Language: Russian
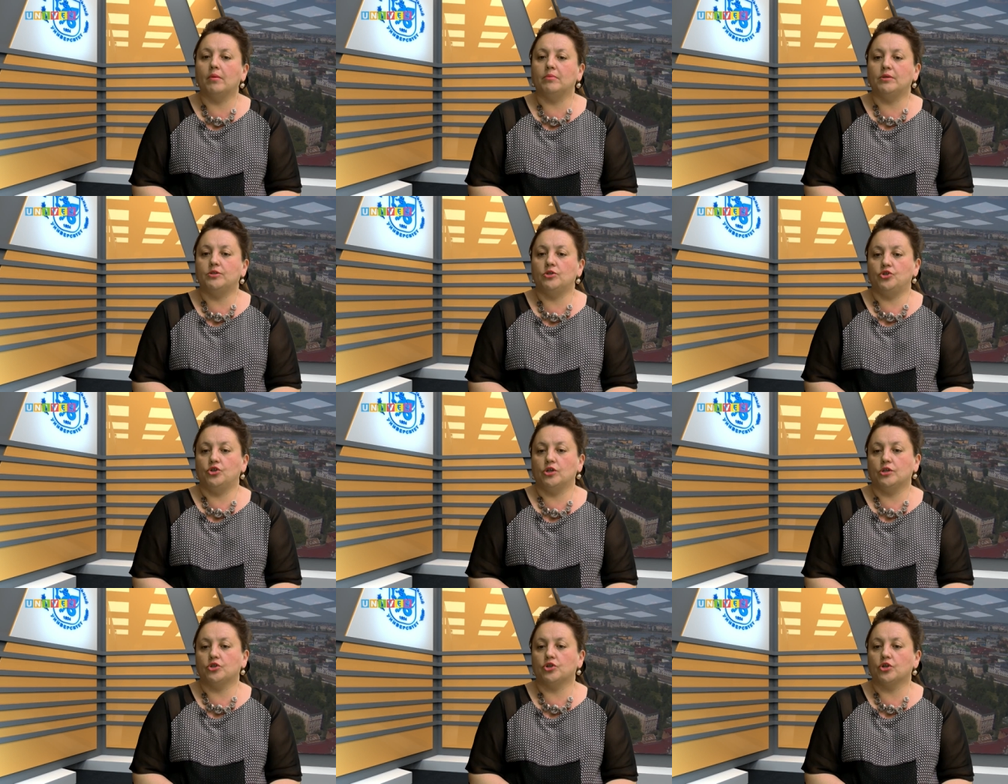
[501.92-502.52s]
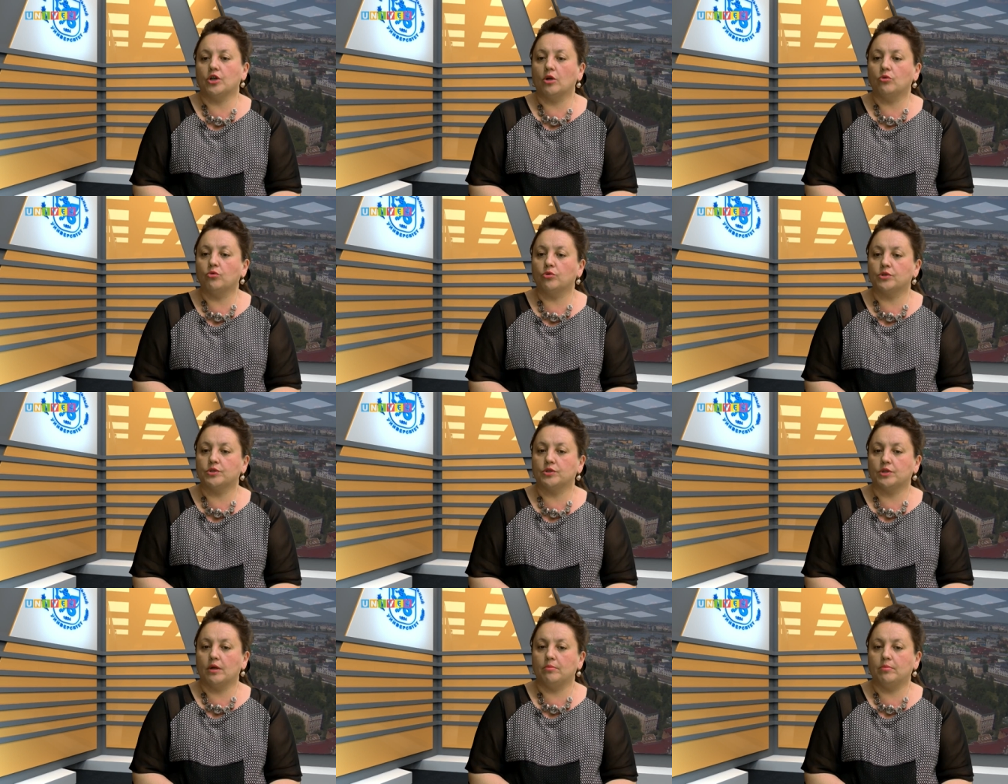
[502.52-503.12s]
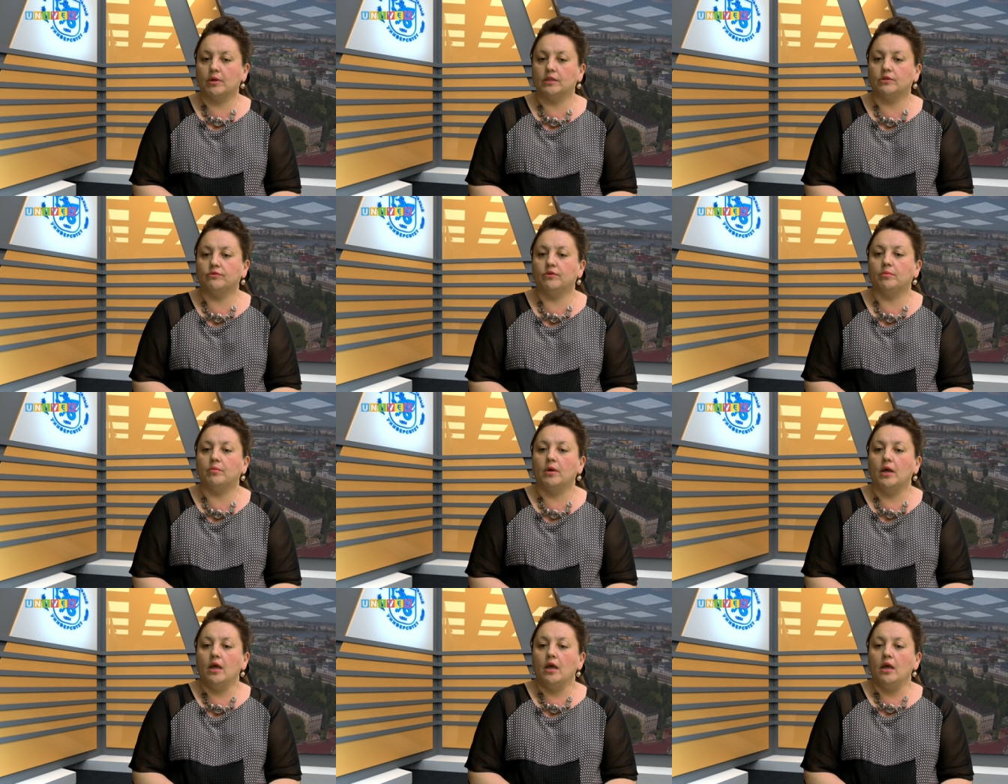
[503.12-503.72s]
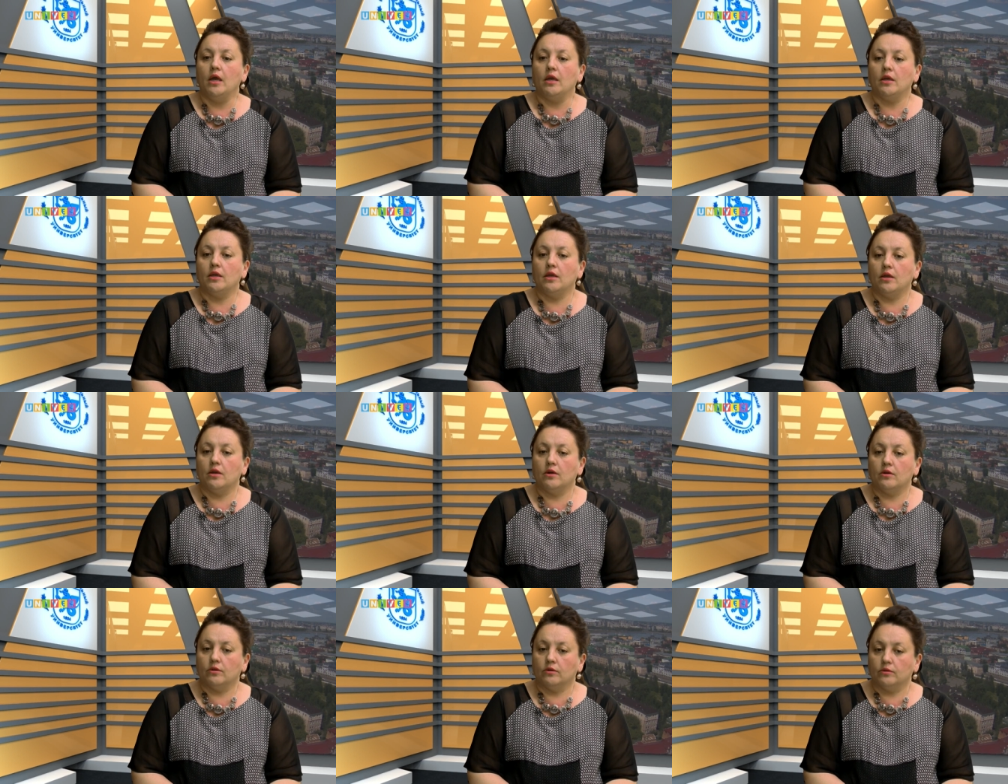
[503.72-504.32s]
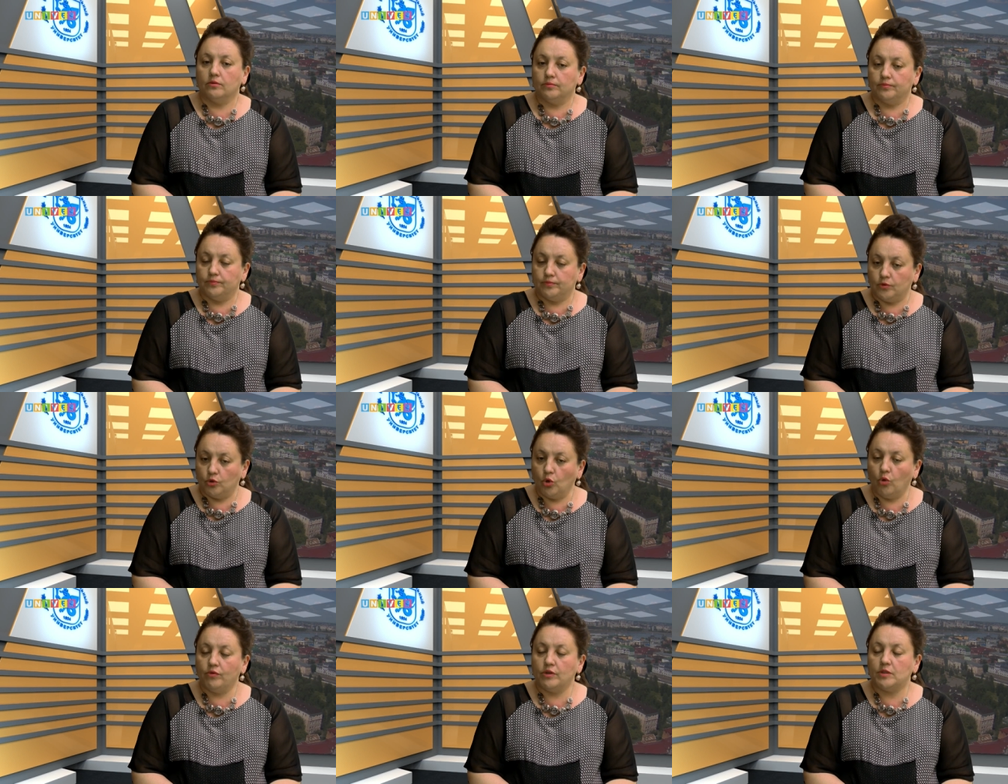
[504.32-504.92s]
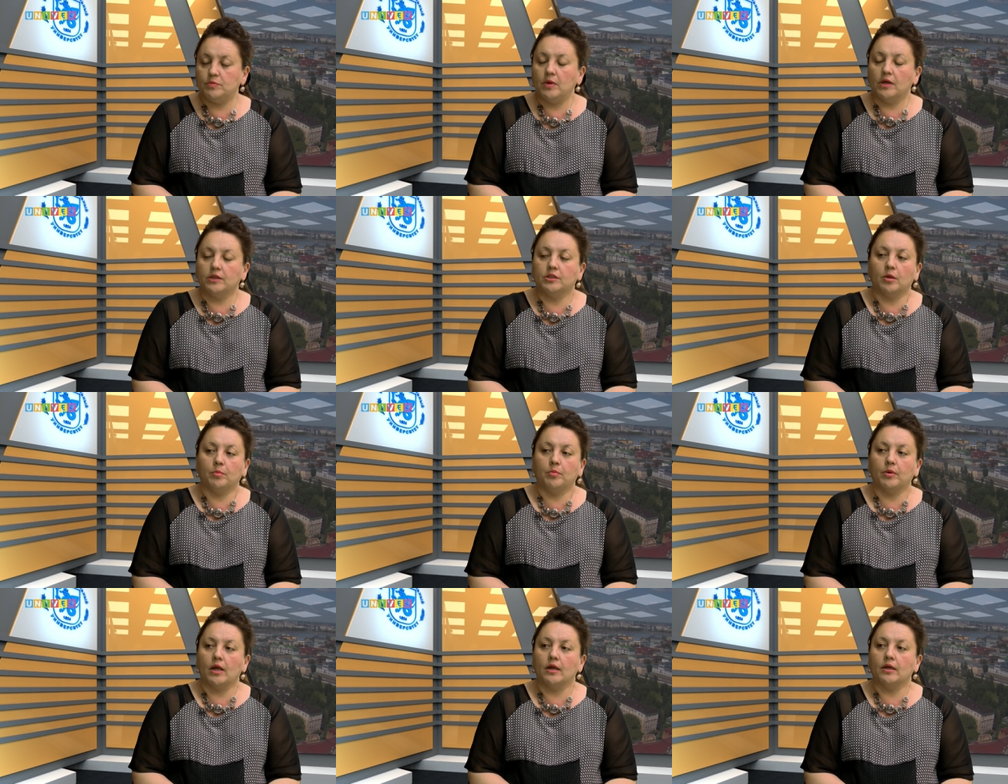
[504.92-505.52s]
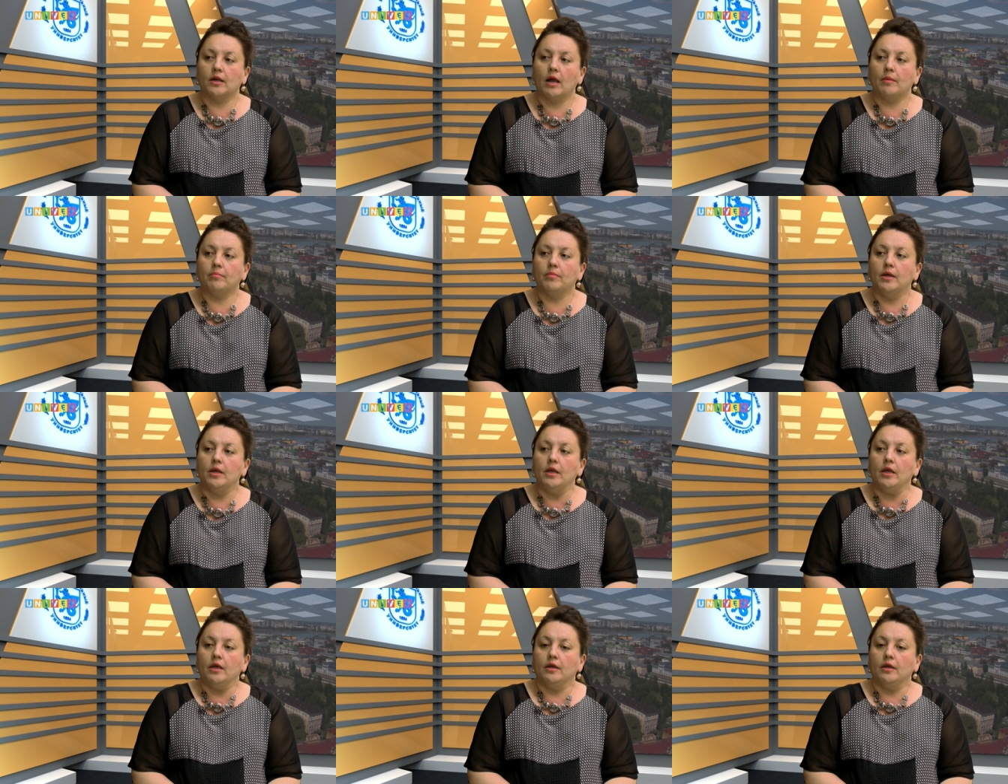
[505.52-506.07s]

мы сейчас широко разрабатываем и новый спектр программ.